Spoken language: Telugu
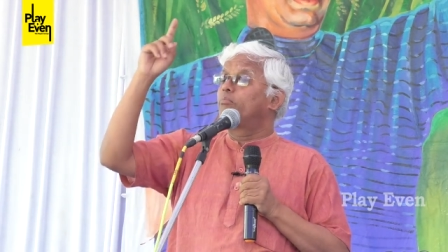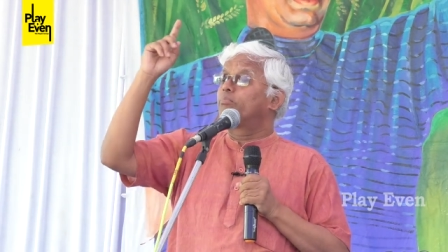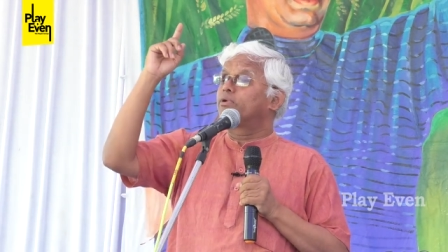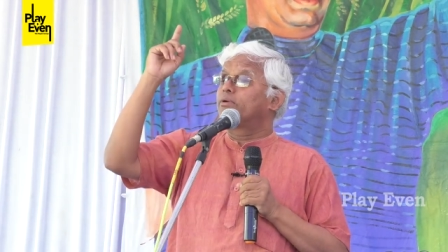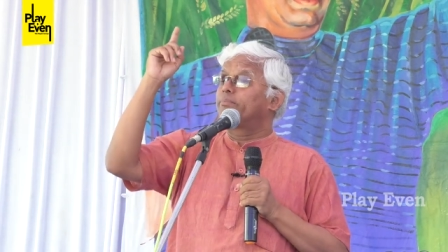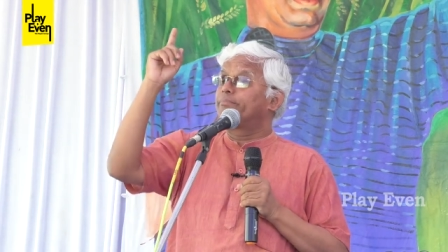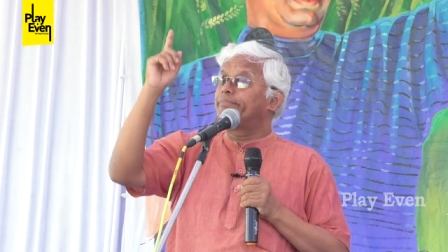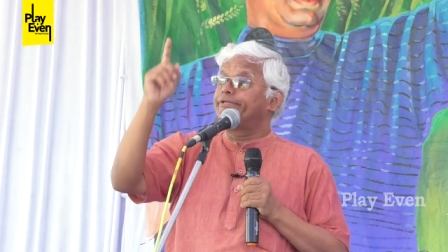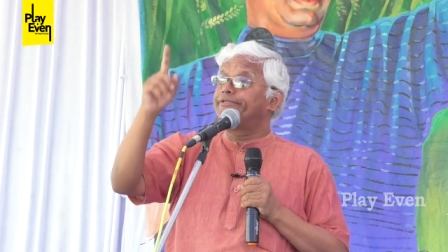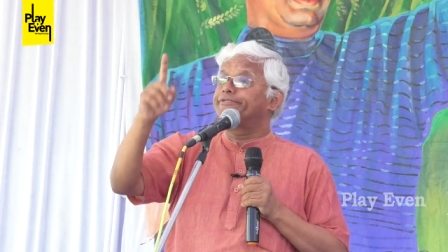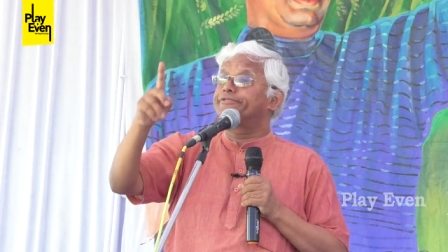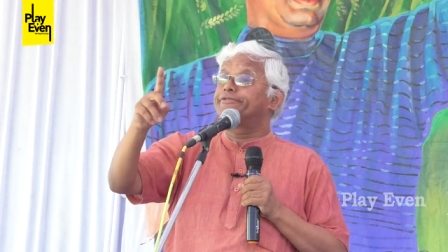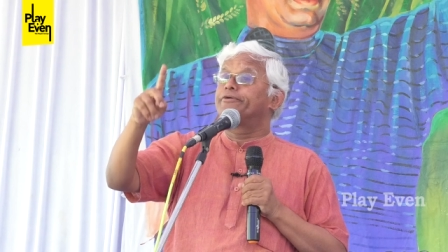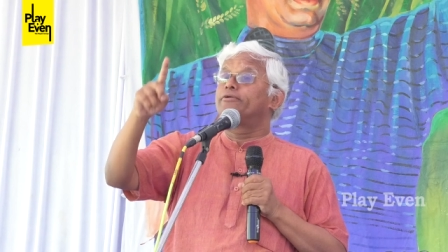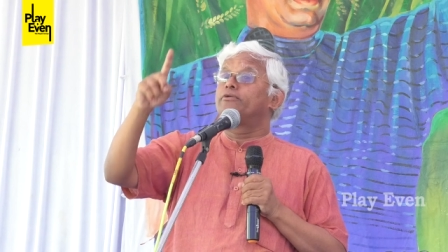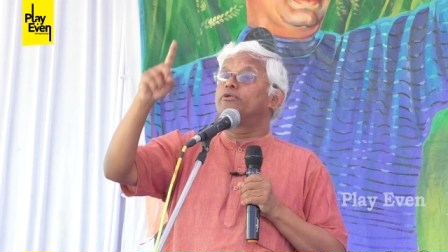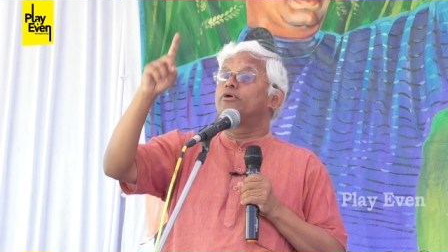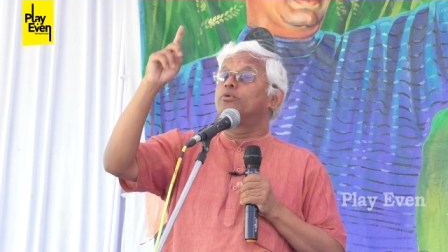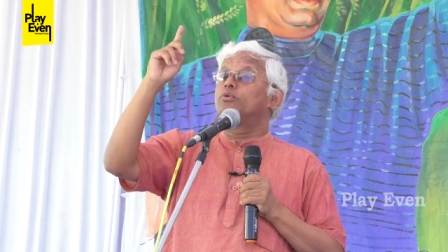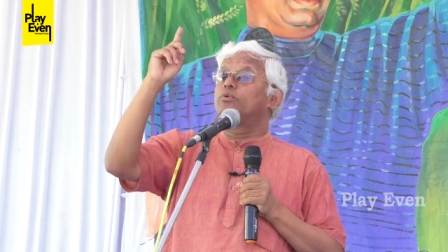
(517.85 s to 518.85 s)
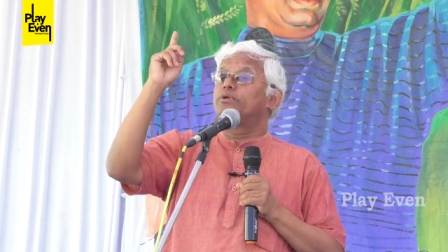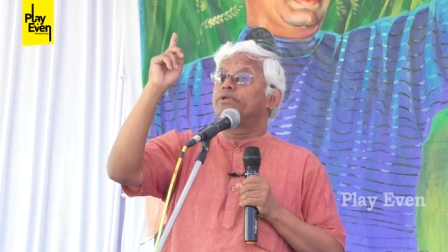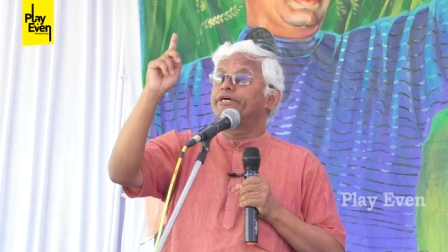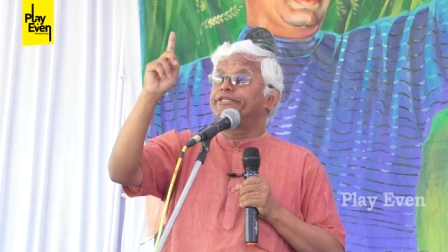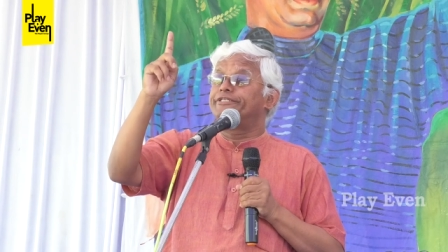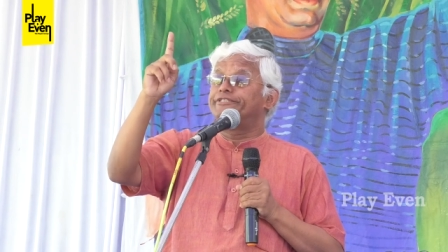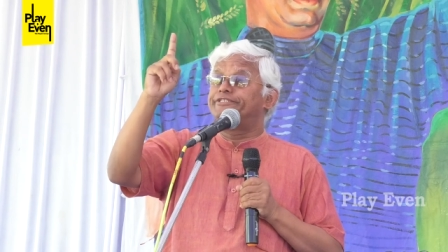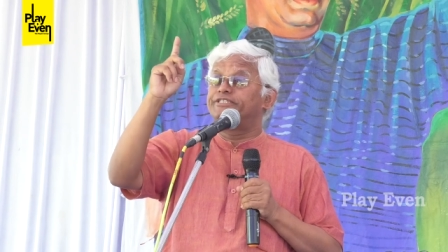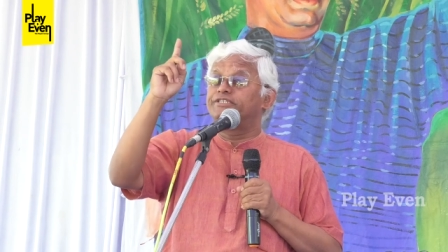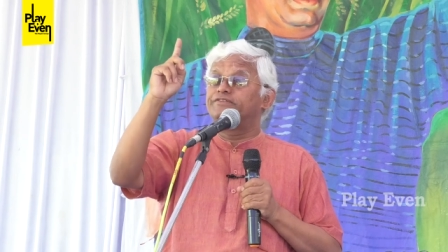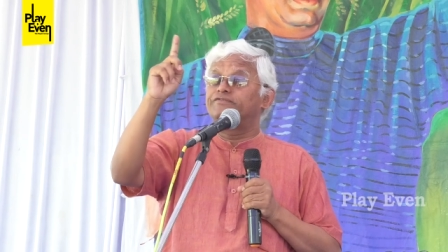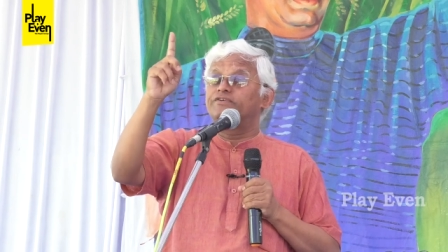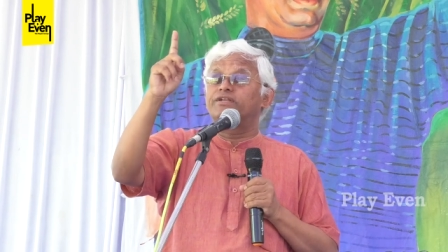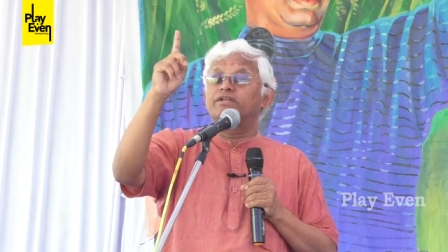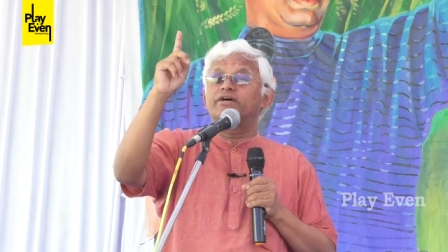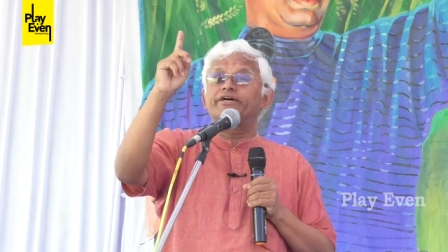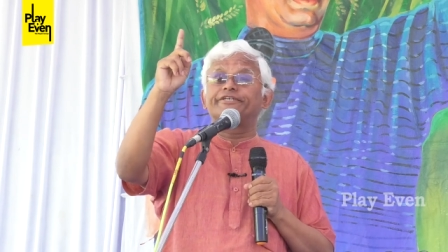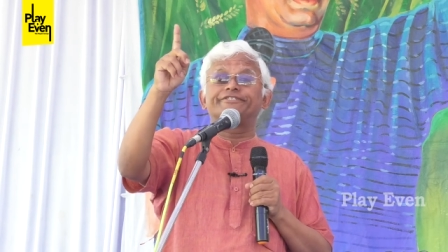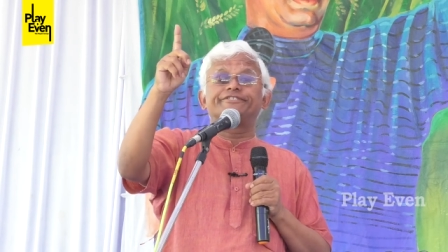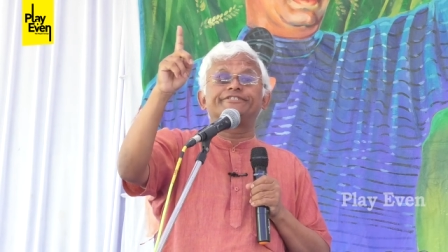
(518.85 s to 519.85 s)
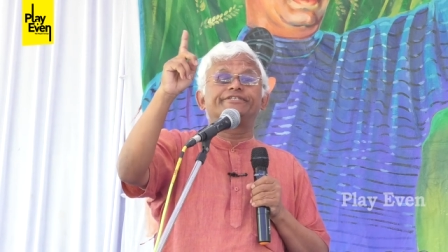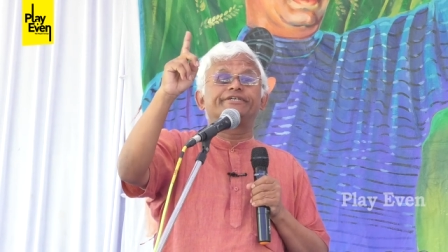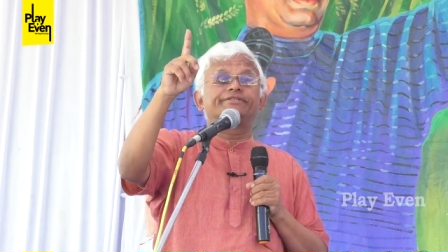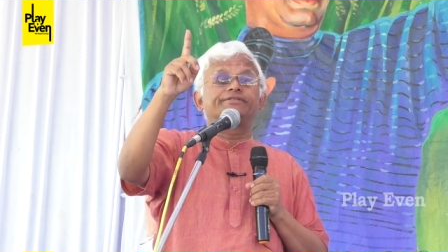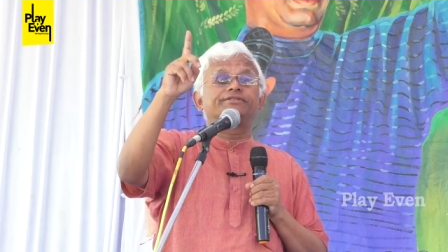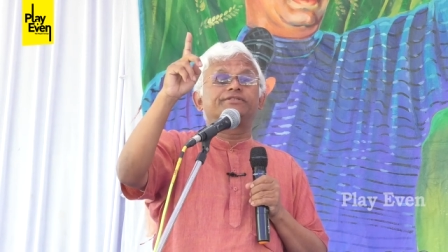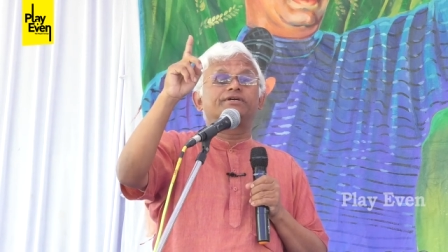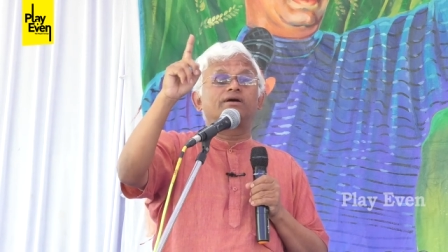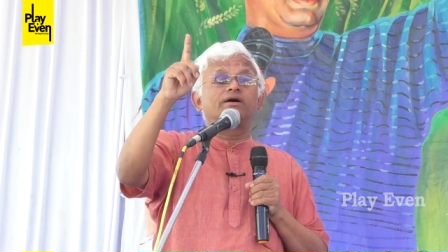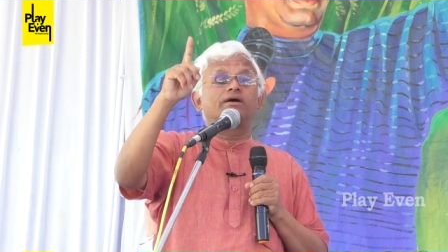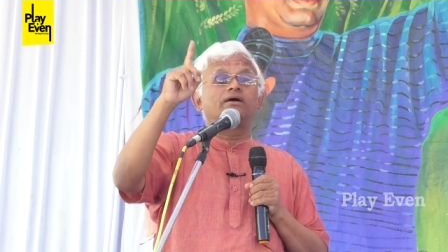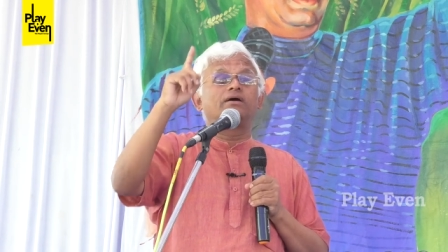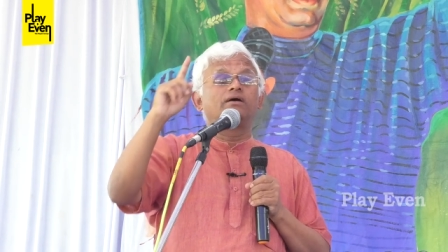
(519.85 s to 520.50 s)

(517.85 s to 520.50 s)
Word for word: ప్రపంచంలో ఉన్న జీవరాశి అంతా